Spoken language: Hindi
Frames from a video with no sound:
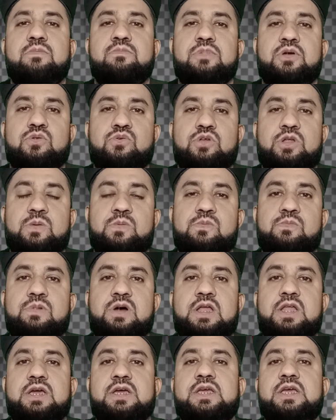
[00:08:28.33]
बैरून
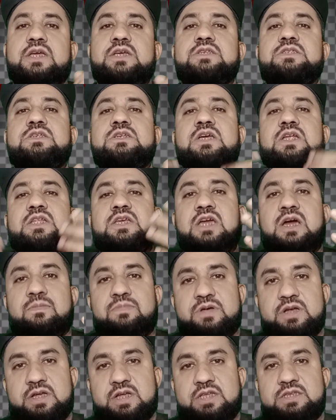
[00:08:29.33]
ममालक किसी के लिए
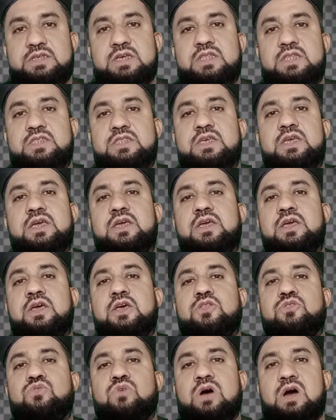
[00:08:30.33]
आप करना चाहते हैं
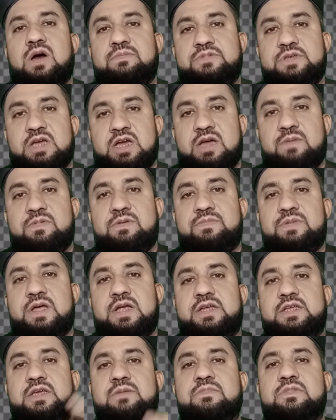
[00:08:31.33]
तो आप यहाँ पे
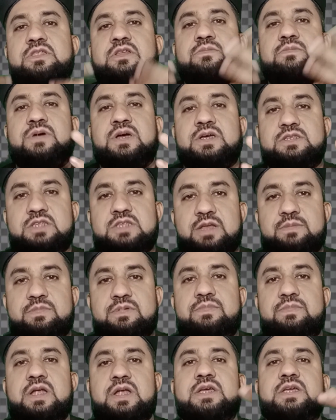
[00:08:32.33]
बैठ के मतलब पाकिस्तान
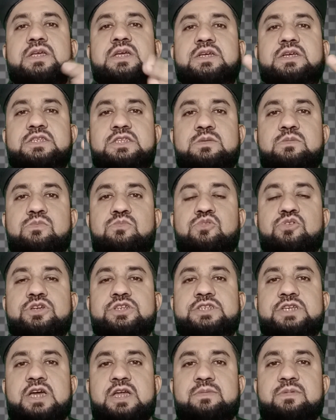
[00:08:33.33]
में बैठ के या किसी भी मुल्क
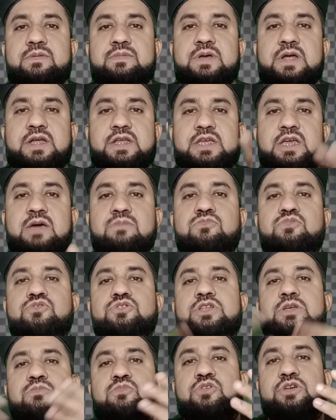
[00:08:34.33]
शहर में बैठ के आप
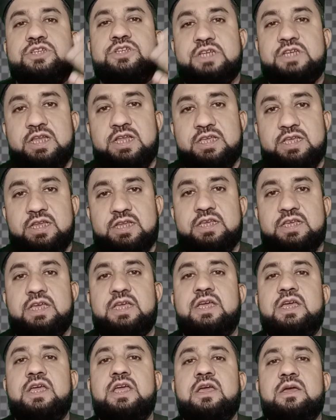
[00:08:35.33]
दूसरे मुल्क शहर के लिए